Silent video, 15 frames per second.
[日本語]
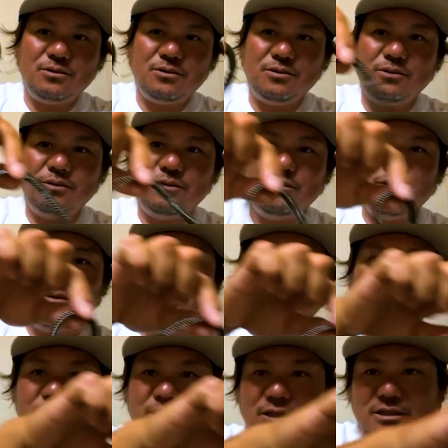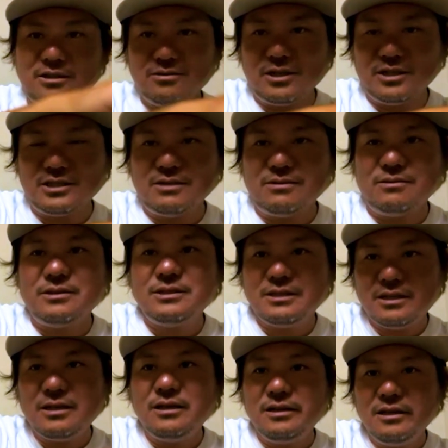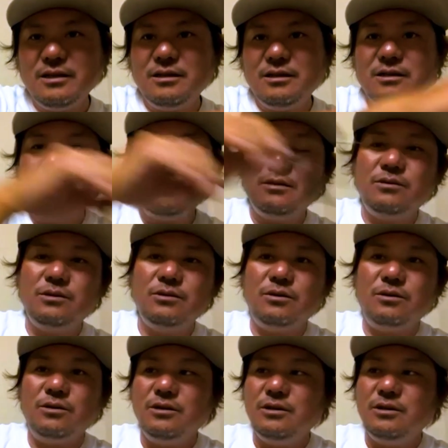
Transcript: おおって抜けちゃうんですね。これを